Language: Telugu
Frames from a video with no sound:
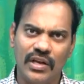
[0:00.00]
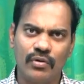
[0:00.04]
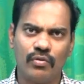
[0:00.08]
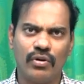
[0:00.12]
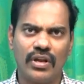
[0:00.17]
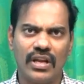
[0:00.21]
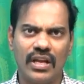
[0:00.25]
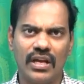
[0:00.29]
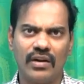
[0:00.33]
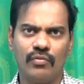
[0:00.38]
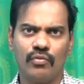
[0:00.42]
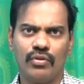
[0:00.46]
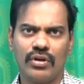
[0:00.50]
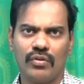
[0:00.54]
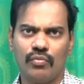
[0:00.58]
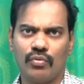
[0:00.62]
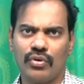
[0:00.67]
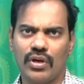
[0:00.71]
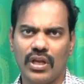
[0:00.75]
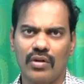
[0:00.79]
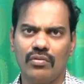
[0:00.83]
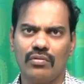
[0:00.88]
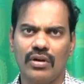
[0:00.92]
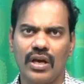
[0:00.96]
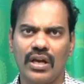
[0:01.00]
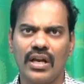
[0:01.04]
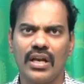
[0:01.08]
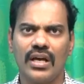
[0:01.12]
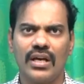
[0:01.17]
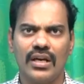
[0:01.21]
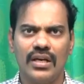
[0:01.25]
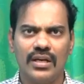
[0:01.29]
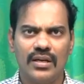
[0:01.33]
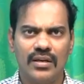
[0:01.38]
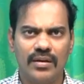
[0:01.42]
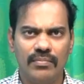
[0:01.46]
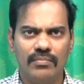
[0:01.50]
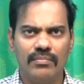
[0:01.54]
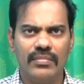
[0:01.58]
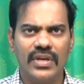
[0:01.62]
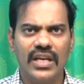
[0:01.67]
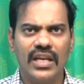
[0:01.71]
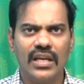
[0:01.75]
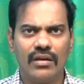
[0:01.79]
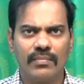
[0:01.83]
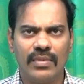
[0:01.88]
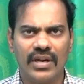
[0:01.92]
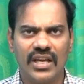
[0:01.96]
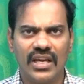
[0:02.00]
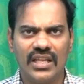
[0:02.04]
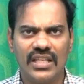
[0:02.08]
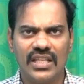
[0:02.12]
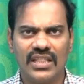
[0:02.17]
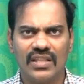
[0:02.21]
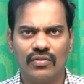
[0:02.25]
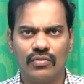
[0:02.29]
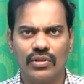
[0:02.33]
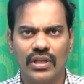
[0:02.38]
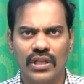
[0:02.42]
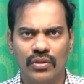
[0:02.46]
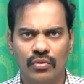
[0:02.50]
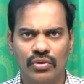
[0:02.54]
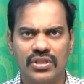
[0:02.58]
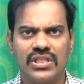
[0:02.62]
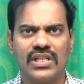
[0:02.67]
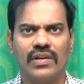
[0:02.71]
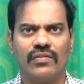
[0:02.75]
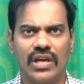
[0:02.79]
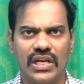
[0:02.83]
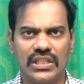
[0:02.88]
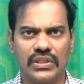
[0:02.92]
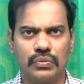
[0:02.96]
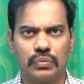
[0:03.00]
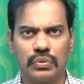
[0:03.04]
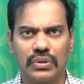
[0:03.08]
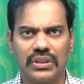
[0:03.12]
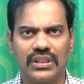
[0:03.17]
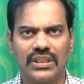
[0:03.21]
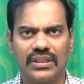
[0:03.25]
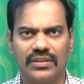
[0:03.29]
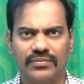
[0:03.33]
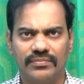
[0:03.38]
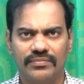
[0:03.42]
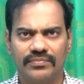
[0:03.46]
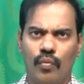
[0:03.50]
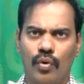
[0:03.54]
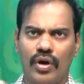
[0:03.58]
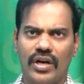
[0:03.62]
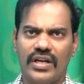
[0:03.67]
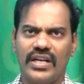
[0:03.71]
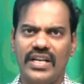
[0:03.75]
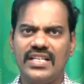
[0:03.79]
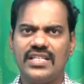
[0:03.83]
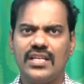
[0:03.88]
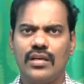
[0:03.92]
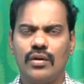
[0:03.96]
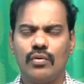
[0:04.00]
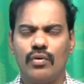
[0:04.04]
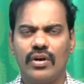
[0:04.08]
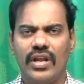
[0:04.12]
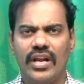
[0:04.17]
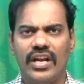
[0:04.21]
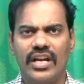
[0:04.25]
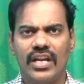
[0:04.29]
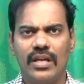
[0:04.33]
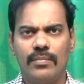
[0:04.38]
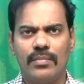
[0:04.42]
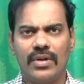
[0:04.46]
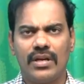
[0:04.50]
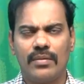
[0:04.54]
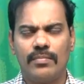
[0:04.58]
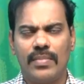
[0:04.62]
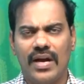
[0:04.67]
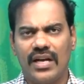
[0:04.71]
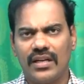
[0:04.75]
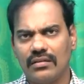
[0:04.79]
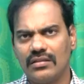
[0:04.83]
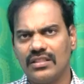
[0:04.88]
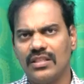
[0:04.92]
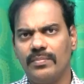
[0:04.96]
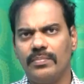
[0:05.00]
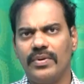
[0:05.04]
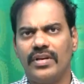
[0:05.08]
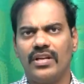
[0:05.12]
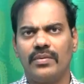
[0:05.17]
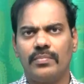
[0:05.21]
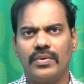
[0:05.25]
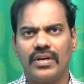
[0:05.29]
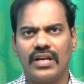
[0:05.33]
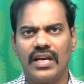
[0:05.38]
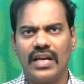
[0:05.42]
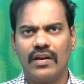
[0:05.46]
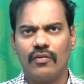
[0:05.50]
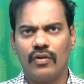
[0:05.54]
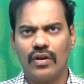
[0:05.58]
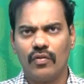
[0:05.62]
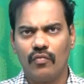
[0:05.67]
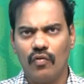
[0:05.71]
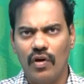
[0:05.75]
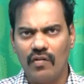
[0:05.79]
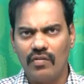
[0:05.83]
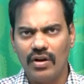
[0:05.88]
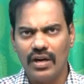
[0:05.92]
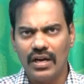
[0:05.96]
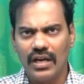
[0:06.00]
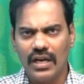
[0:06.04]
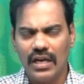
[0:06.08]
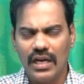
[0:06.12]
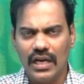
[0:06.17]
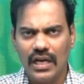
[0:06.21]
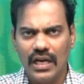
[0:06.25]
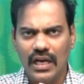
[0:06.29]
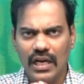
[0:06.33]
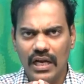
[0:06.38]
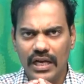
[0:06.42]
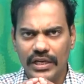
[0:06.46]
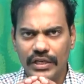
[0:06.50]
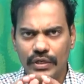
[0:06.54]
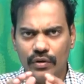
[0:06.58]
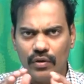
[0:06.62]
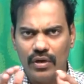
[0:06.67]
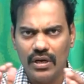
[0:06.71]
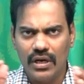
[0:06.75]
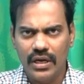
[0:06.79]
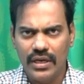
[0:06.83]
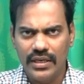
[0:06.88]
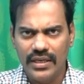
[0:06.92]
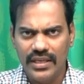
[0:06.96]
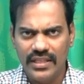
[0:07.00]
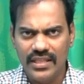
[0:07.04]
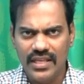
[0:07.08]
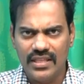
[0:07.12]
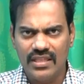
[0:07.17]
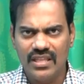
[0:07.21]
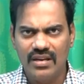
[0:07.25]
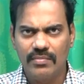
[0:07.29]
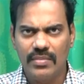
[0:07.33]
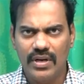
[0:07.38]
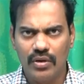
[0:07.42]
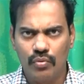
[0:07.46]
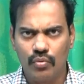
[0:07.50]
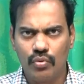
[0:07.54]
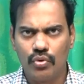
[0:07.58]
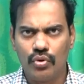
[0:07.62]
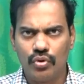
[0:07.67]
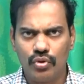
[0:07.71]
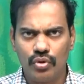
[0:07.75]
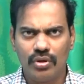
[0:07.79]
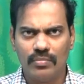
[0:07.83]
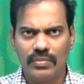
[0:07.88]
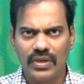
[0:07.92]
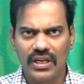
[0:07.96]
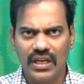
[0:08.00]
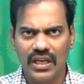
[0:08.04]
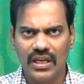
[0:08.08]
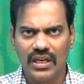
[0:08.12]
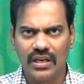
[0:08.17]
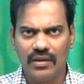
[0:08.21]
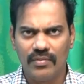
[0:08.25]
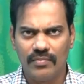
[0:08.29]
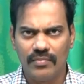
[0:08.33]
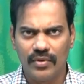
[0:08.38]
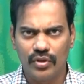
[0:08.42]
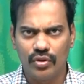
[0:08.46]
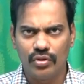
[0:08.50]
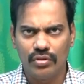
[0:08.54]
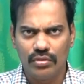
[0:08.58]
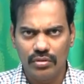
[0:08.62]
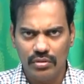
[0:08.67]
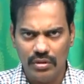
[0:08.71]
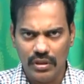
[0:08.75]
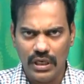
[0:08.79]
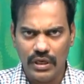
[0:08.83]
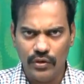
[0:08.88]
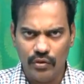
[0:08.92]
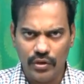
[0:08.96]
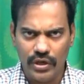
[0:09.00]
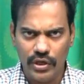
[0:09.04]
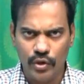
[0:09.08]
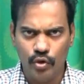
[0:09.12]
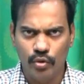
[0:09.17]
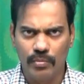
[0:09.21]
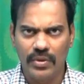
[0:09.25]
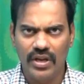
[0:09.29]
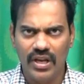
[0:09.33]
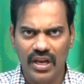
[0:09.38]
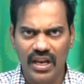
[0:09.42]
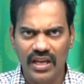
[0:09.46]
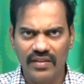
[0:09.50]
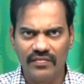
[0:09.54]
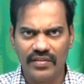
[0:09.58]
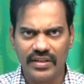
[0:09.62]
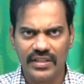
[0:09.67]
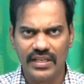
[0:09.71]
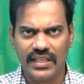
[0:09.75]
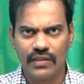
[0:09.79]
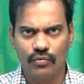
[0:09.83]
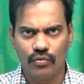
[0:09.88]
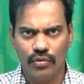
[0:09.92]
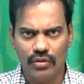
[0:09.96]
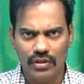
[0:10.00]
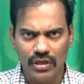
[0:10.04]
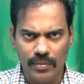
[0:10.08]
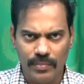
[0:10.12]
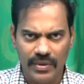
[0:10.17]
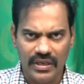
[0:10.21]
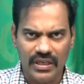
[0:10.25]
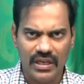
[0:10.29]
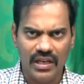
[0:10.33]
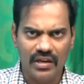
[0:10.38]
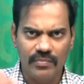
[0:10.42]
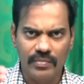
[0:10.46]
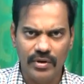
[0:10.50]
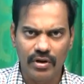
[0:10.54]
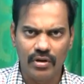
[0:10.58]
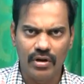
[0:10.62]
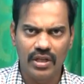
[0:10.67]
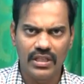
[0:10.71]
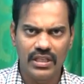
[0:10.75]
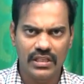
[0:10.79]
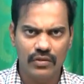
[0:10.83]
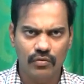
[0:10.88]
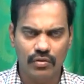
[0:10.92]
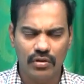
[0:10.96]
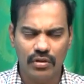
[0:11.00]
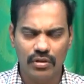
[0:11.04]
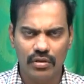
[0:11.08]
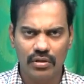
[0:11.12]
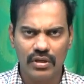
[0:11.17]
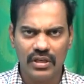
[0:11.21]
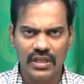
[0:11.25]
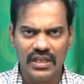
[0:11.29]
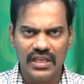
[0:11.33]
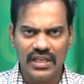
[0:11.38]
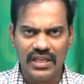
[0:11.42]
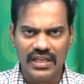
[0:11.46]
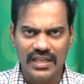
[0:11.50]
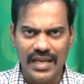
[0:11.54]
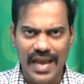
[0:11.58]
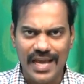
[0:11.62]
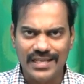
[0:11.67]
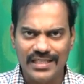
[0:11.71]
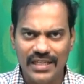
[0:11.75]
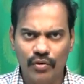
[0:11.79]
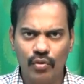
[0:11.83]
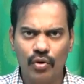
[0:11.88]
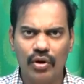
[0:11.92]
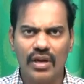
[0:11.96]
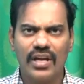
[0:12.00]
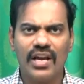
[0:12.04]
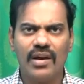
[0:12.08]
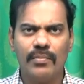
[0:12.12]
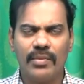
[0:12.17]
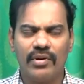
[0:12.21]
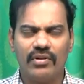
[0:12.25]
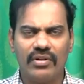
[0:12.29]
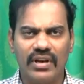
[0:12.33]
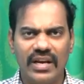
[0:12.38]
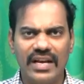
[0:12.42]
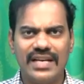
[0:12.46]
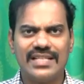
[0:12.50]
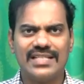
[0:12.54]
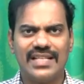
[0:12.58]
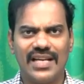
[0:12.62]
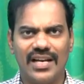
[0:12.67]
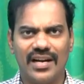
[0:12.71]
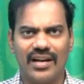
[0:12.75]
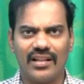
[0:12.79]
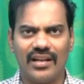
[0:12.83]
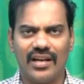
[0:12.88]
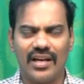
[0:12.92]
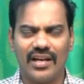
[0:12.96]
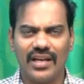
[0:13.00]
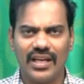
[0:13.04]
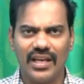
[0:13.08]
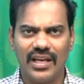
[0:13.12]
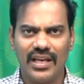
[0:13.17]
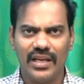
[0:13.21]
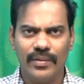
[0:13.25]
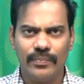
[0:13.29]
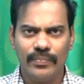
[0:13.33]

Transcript: నేను కూడా ఇలాగ ఉంటాను అన్న మీనింగ్ మనకి ఏదైతే ఉందో అది వచ్చే అవకాశం ఉంది ఒక టీచర్ కూడా అండి మనకు పాఠం చెప్పేటప్పుడు కానివ్వండి ఓవరాల్గా ఈ యొక్క ఏదైతే మనకు ఉంటుందో మనకి మొత్తం ఆ యొక్క హ్యూమన్ లైఫ్ ఏదైతే ఉంటుందో ఆ పట్ల పీరియడ్ ఏదైతే ఉంటుందో యాజ్ ఏ హోల్గా మనం ట్రీట్ చేయాలండి అంటే